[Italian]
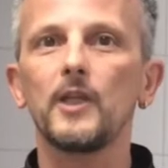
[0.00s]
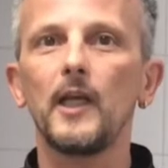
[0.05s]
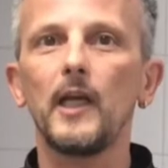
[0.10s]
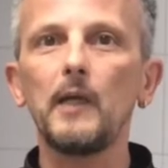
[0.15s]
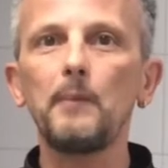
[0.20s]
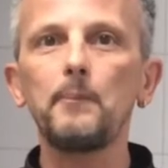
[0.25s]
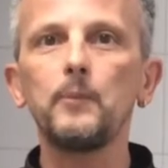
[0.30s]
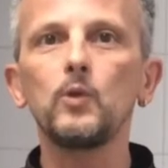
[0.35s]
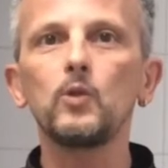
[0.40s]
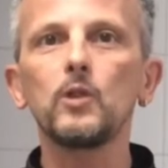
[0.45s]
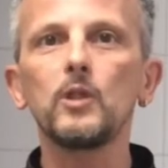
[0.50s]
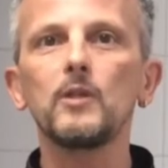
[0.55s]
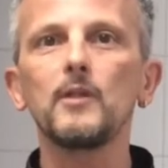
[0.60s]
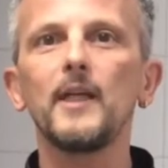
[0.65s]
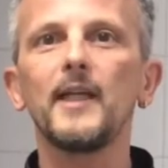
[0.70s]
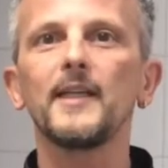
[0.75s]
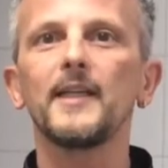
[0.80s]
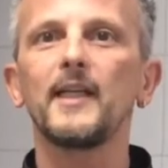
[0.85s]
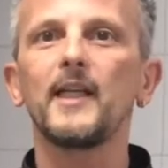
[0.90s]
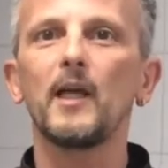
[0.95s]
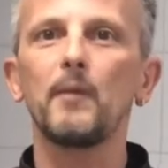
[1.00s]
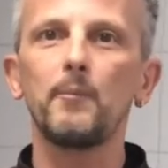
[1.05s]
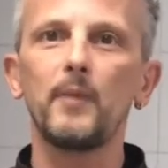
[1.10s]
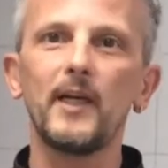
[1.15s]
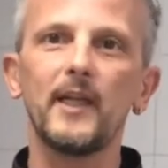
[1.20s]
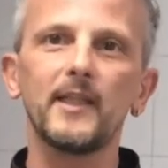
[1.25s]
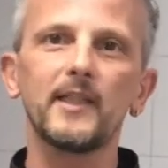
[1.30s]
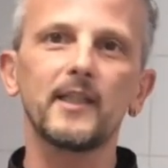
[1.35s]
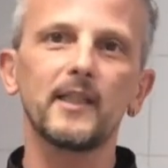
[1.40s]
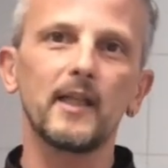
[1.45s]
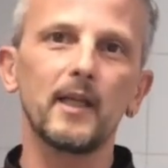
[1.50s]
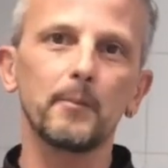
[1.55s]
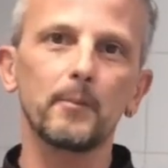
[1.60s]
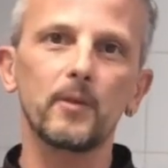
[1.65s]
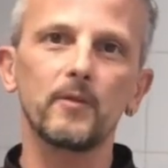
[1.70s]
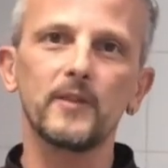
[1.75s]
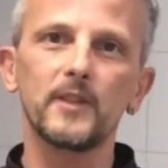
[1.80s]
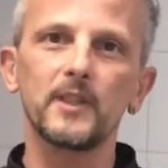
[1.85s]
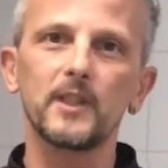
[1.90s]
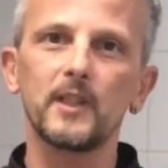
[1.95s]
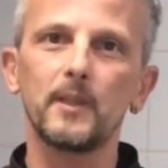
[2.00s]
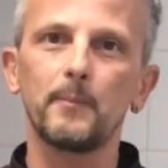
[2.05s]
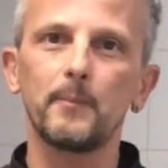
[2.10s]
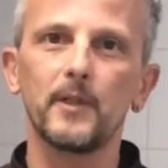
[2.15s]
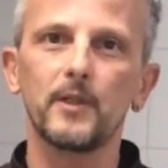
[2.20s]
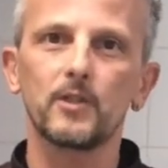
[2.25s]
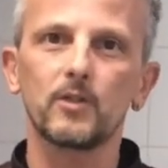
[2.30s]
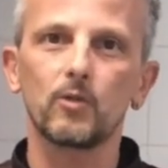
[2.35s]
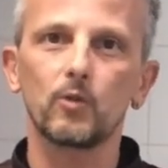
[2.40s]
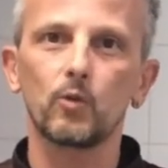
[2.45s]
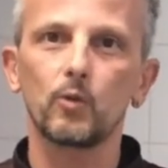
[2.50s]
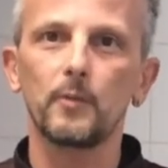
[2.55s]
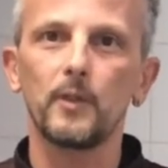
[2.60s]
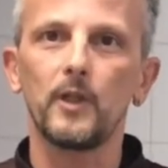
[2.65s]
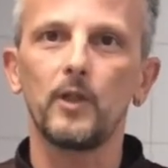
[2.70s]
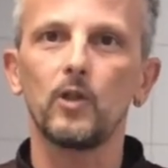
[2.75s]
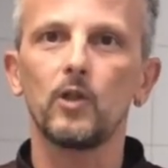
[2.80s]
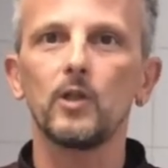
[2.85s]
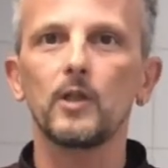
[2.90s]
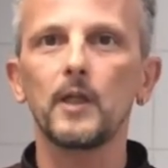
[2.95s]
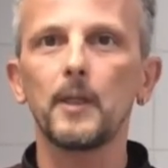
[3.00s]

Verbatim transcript: è appunto quella dei cappelletti della provincia di Pesaro Urbino,